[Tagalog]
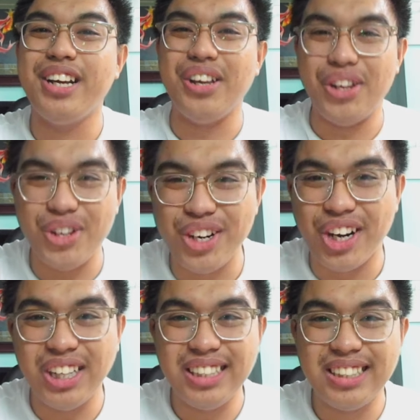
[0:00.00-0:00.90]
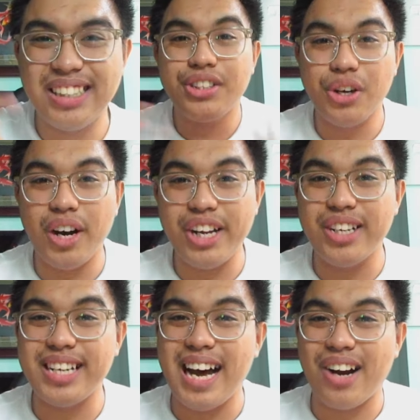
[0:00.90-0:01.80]
You know! So ngayon
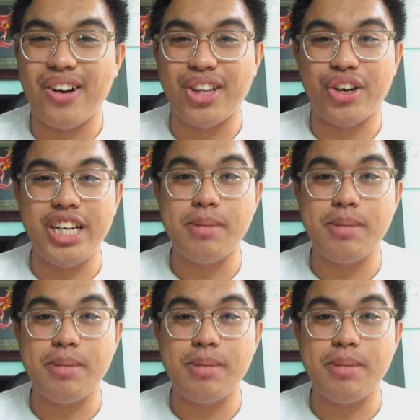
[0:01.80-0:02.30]
sa araw na to is